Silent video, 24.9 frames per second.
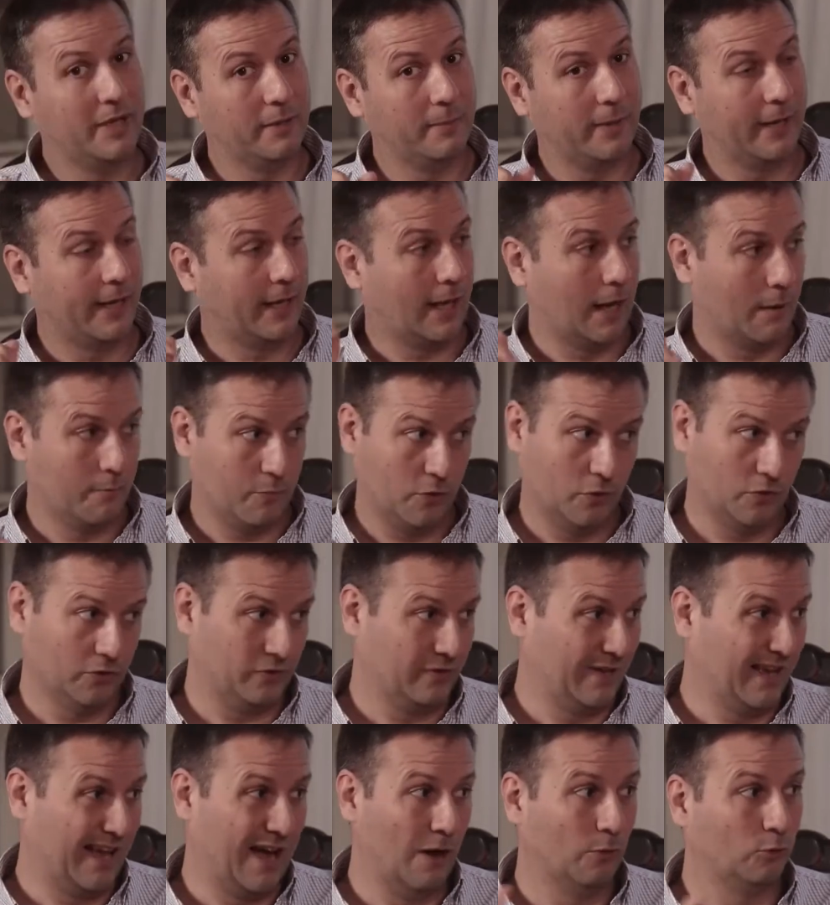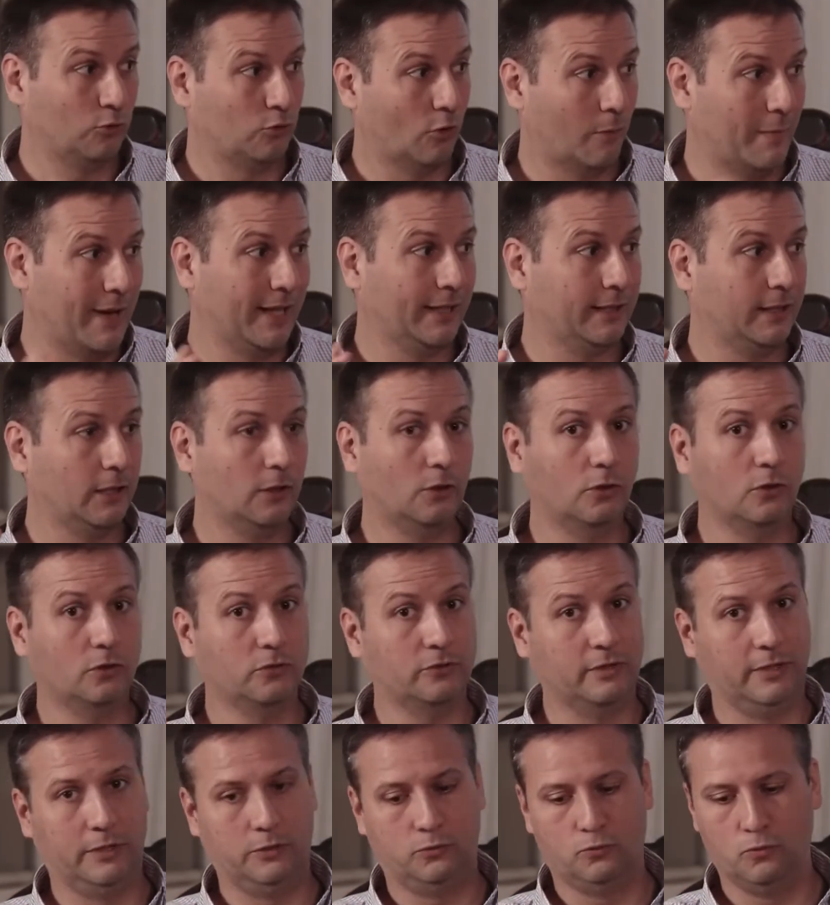mes ves cambios
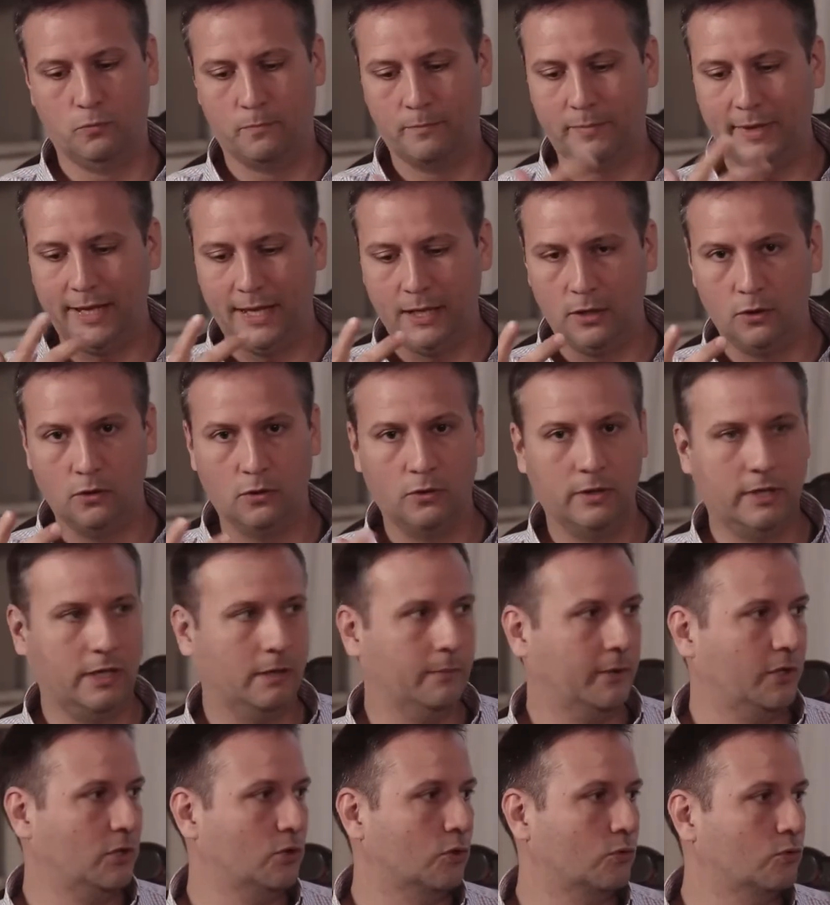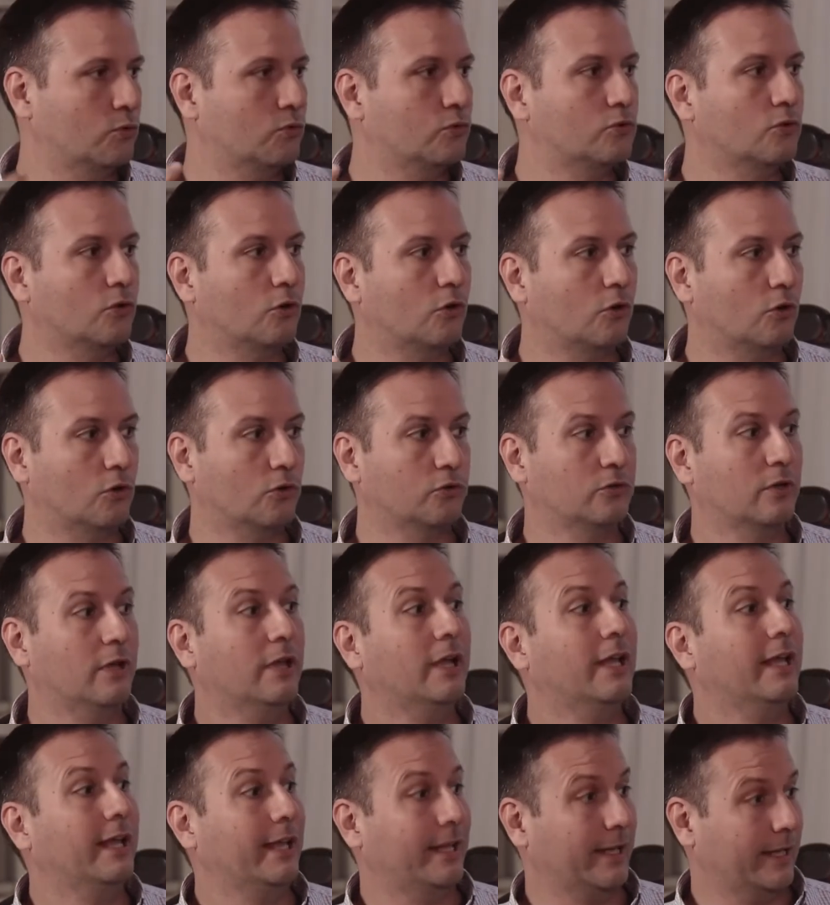automáticos en su pelo, en el brillo de sus ojos,
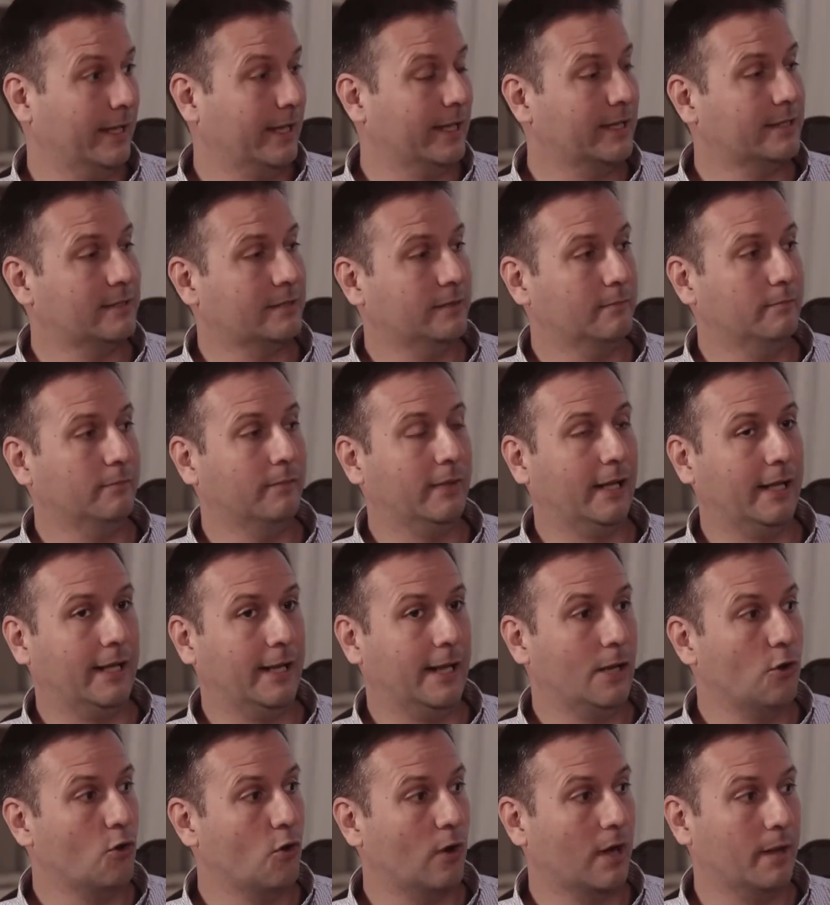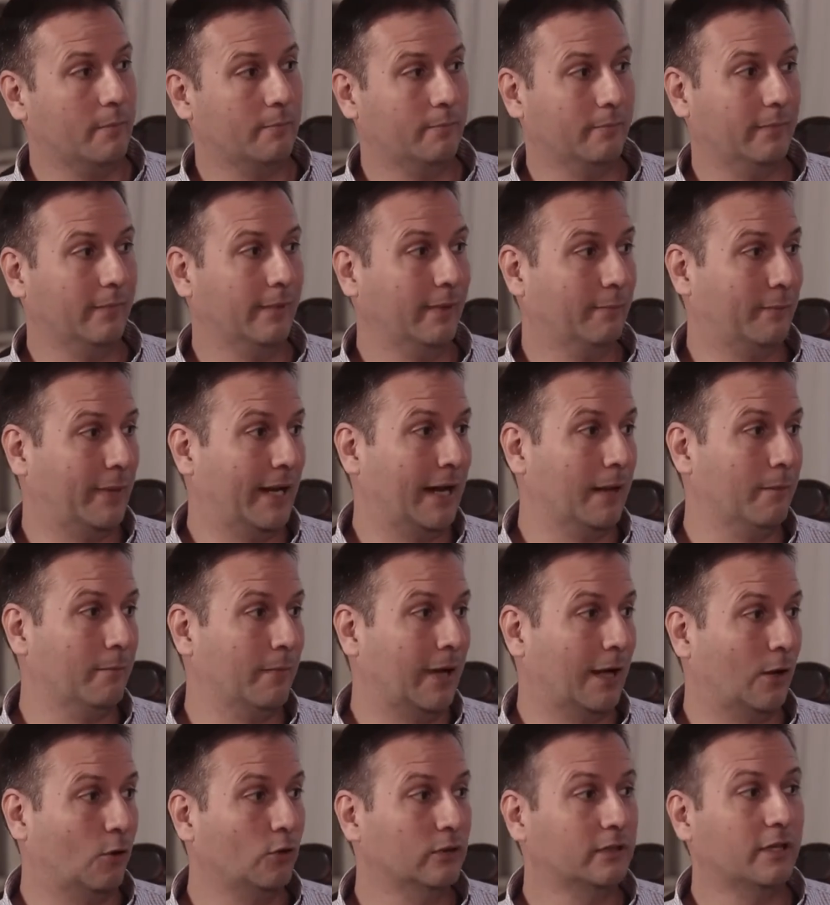y es el eslogan para
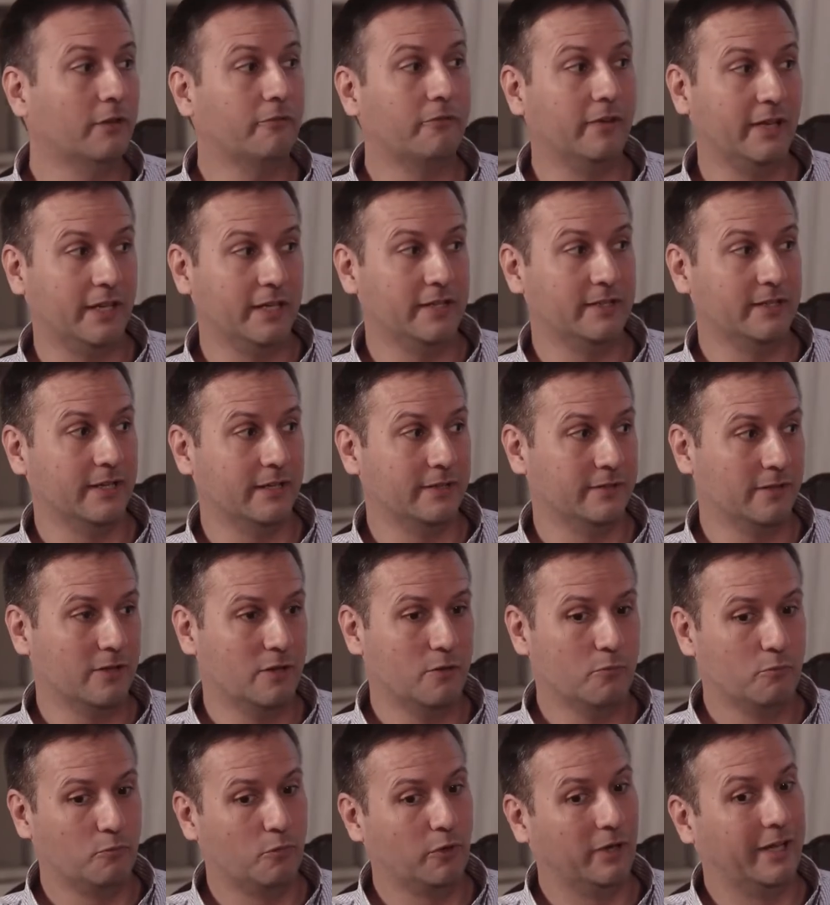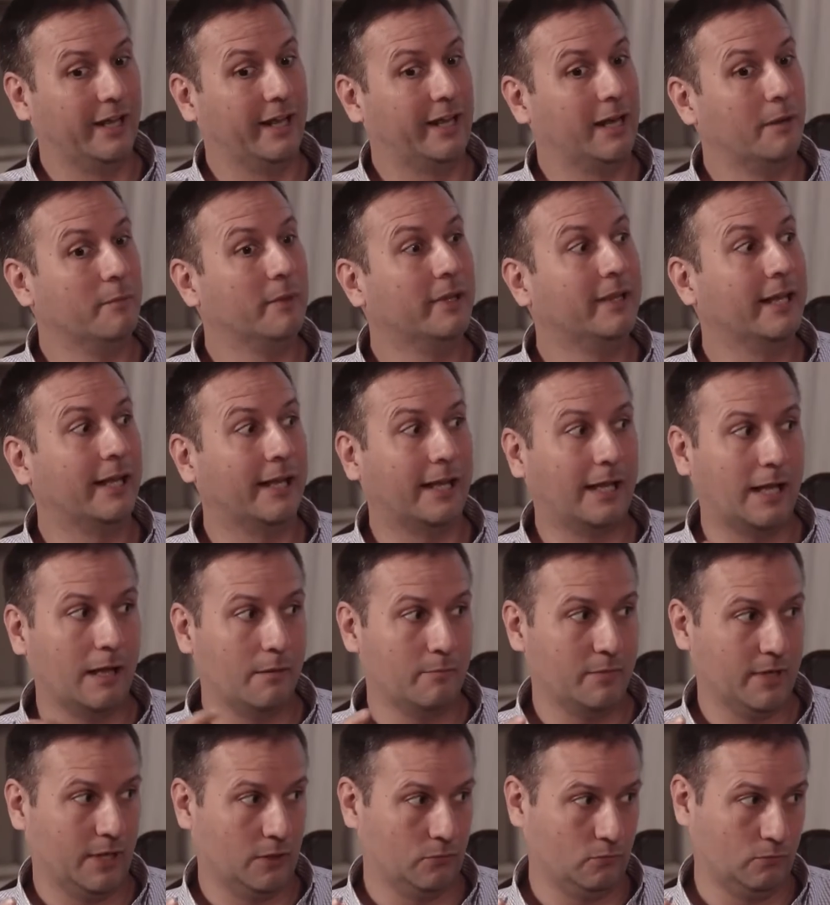mascotas felices porque realmente
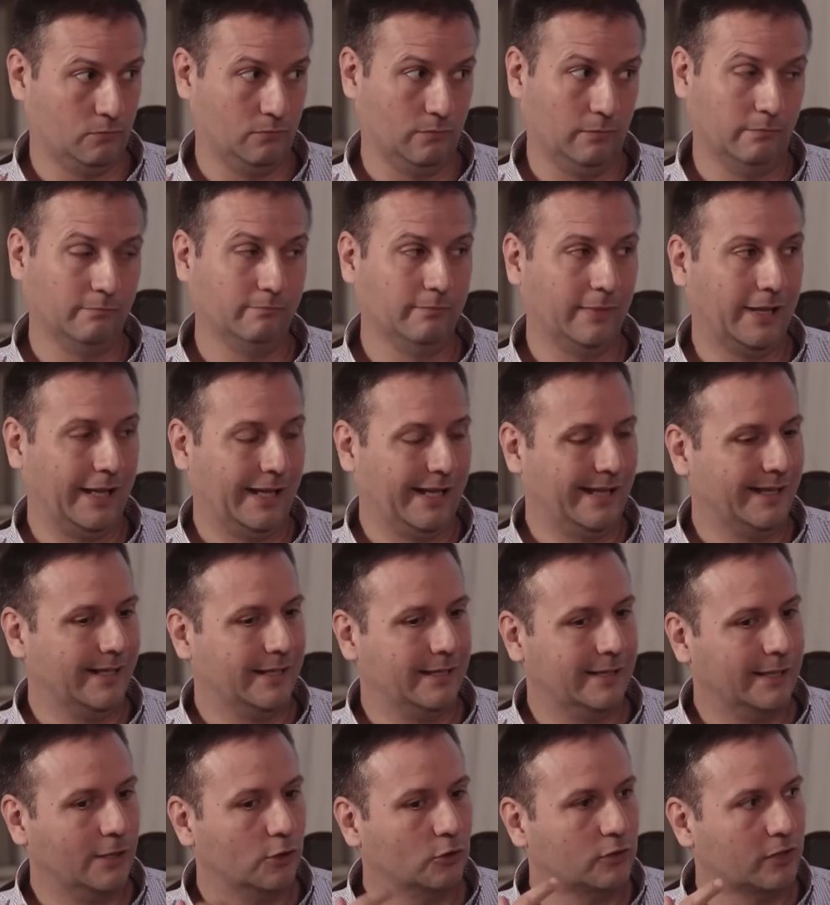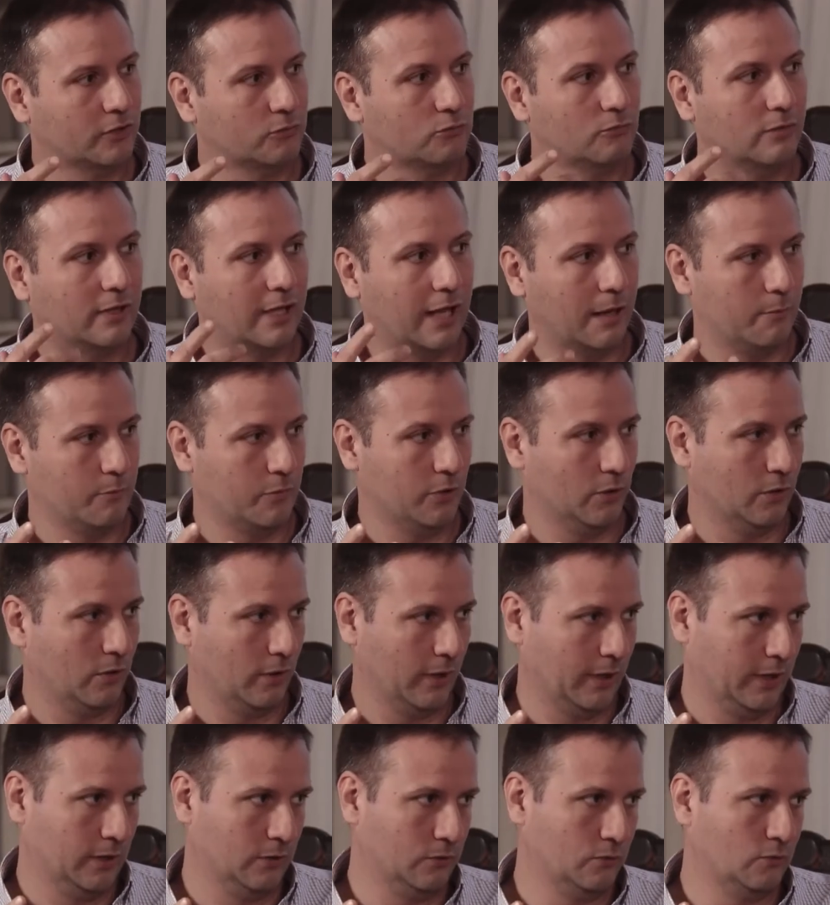cambias, eh, le notas un cambio
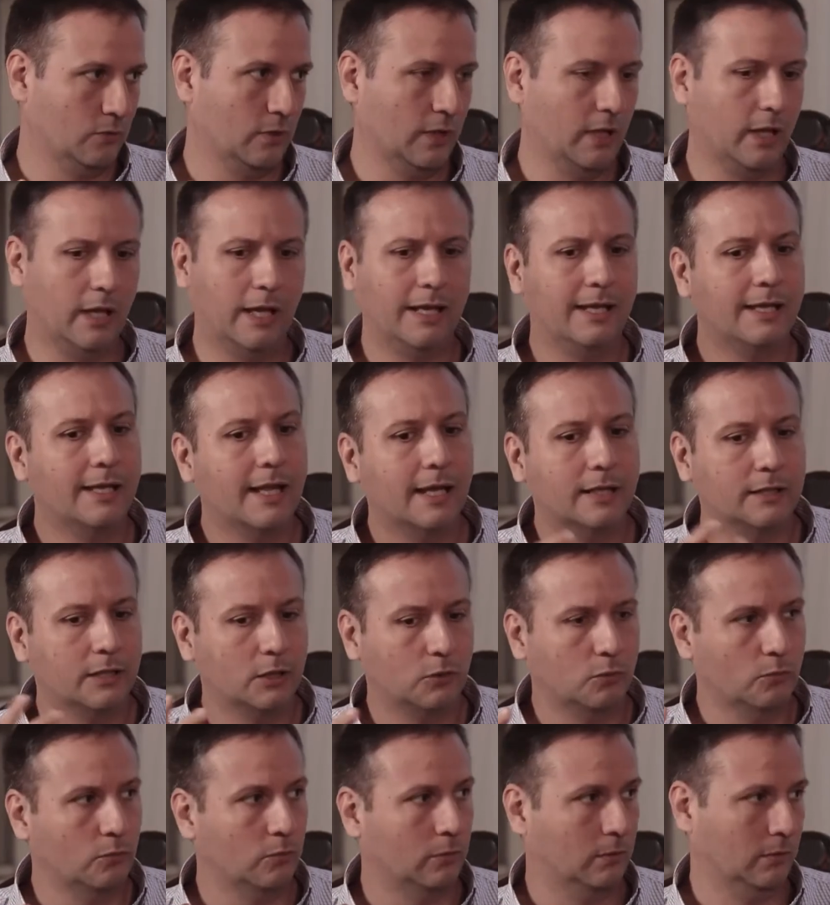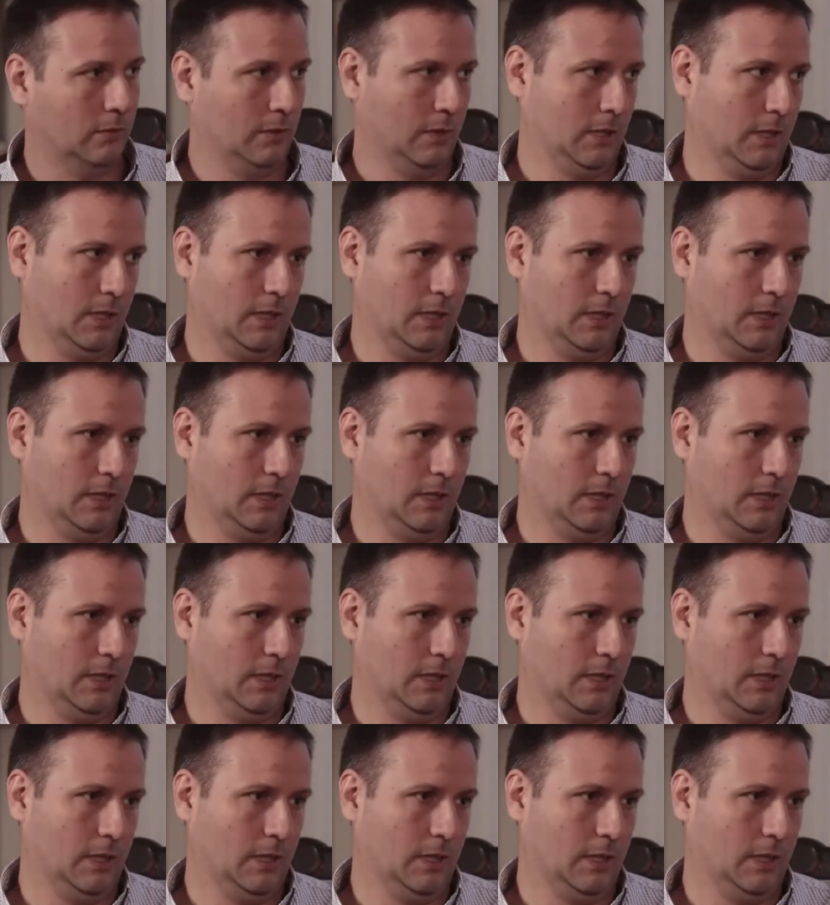Cambia en, la vida. En la actitud.